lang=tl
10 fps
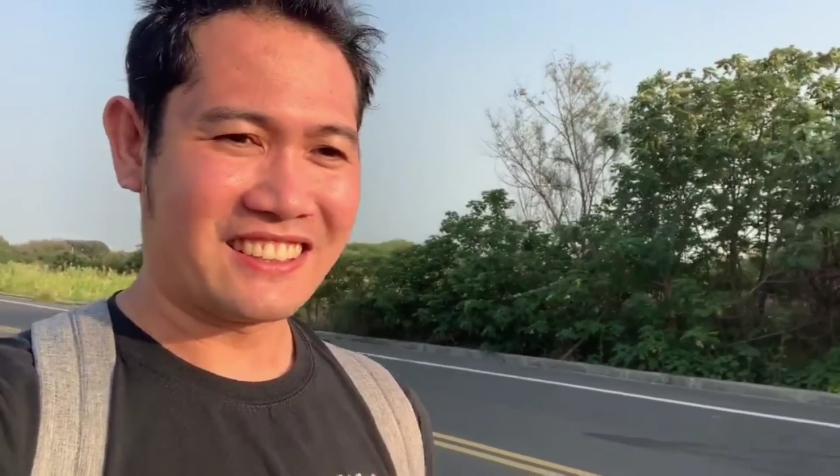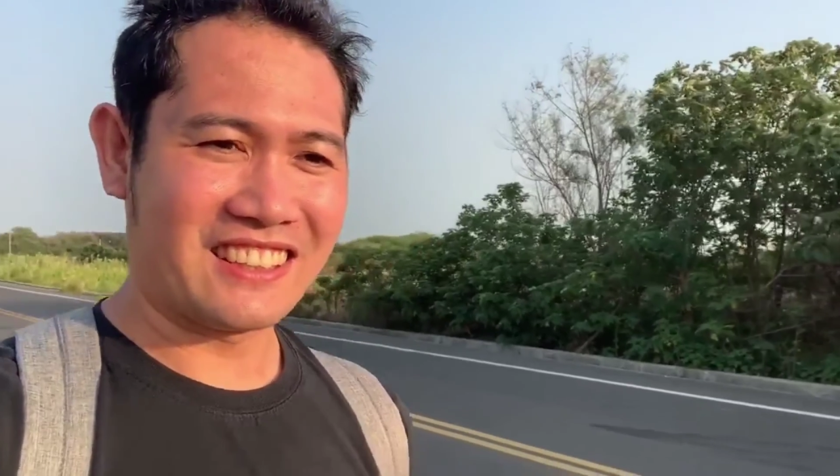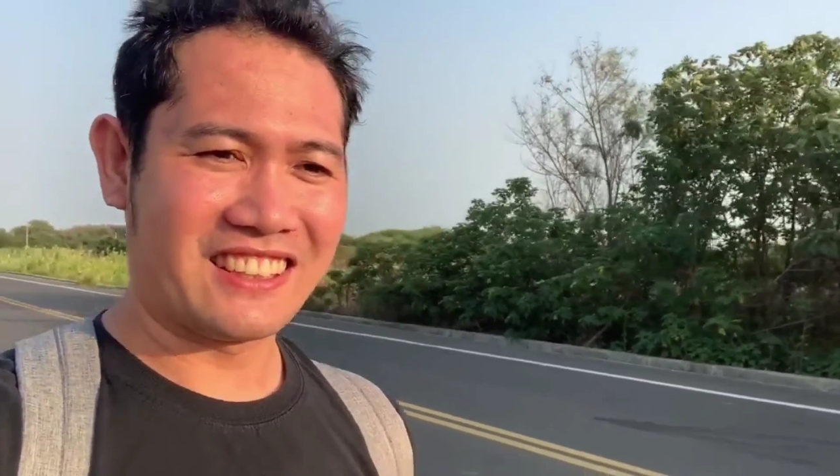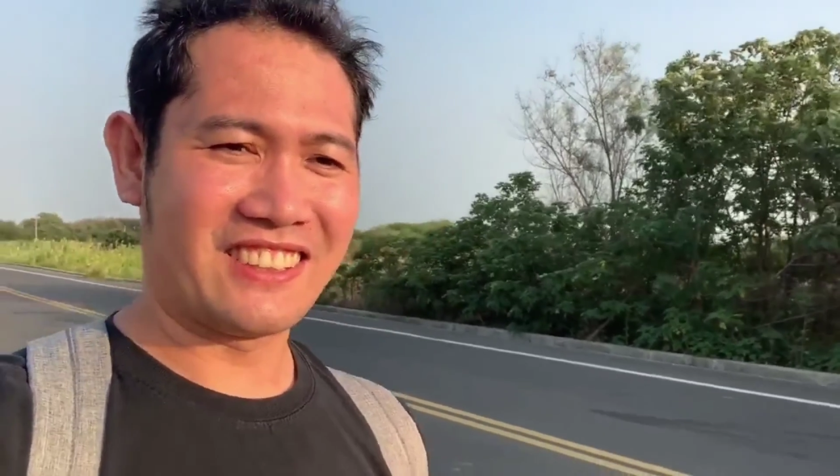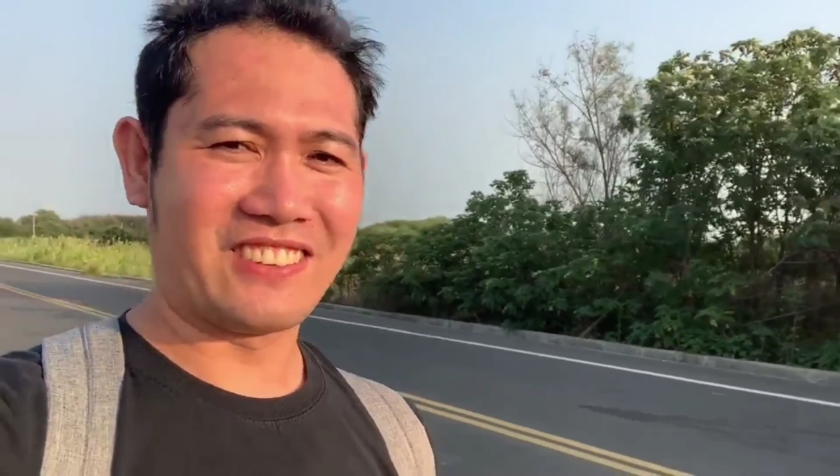
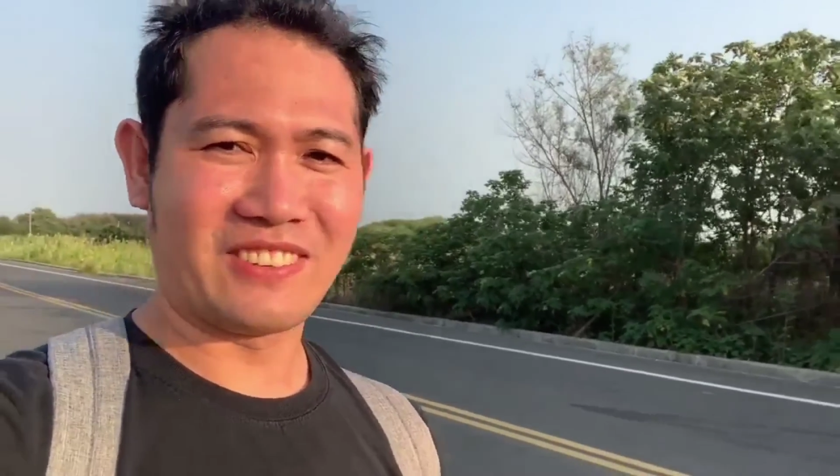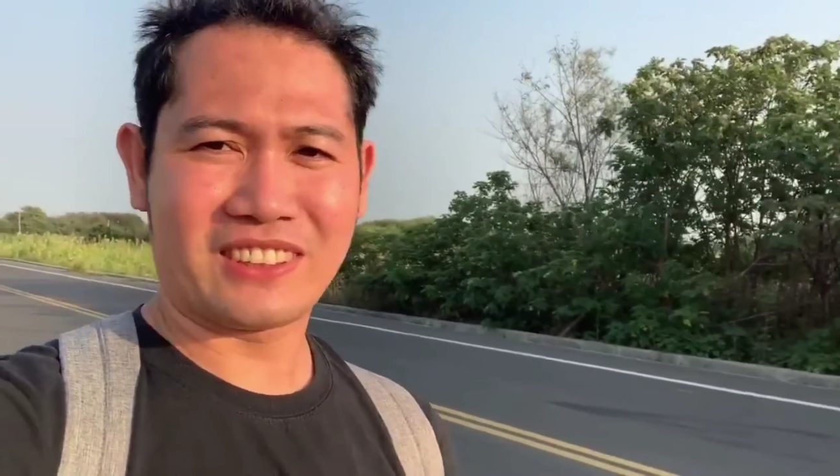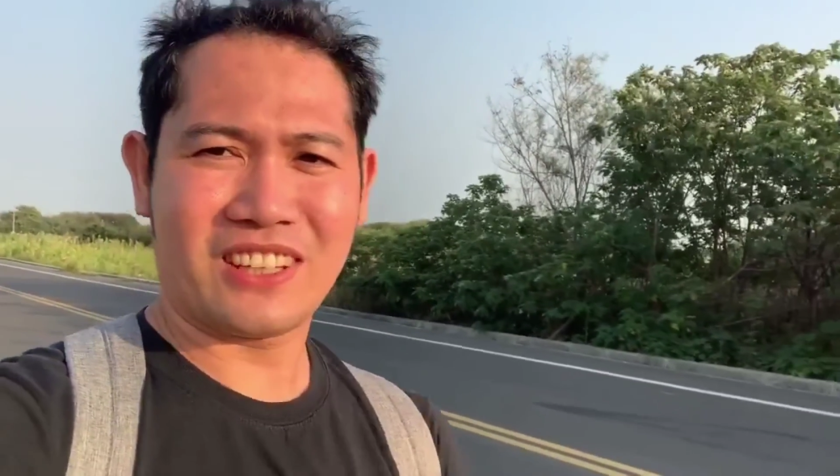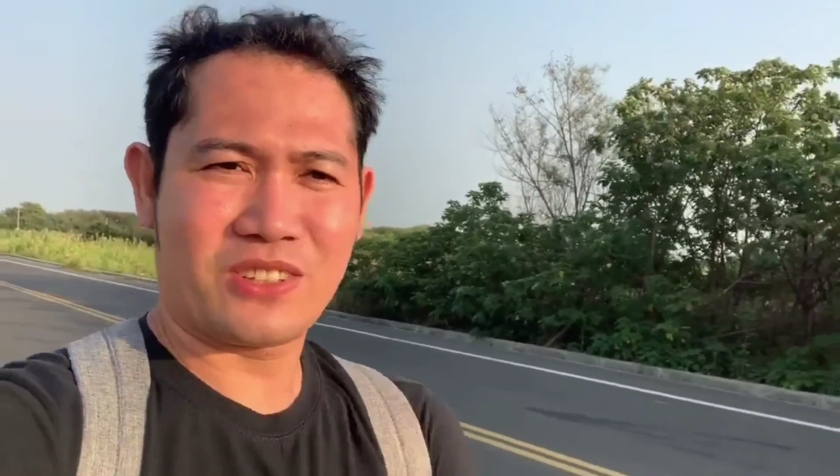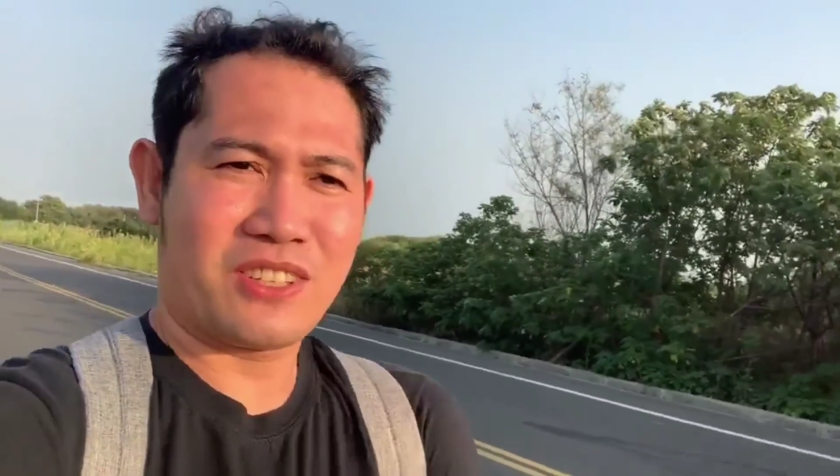kasi
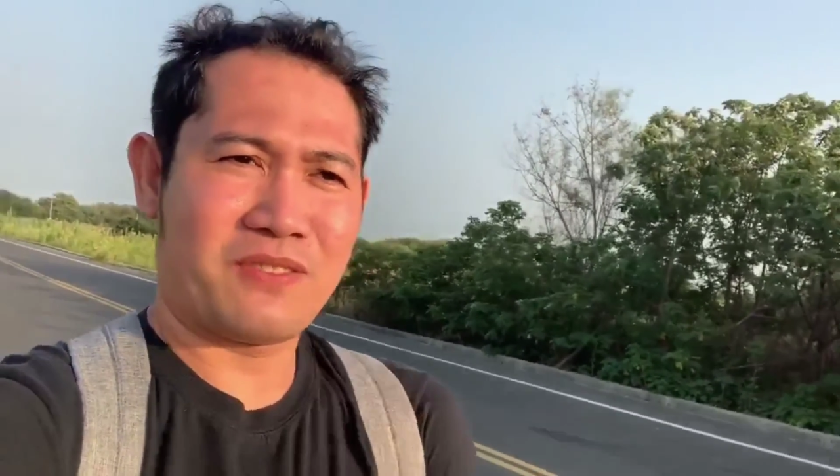ibang tao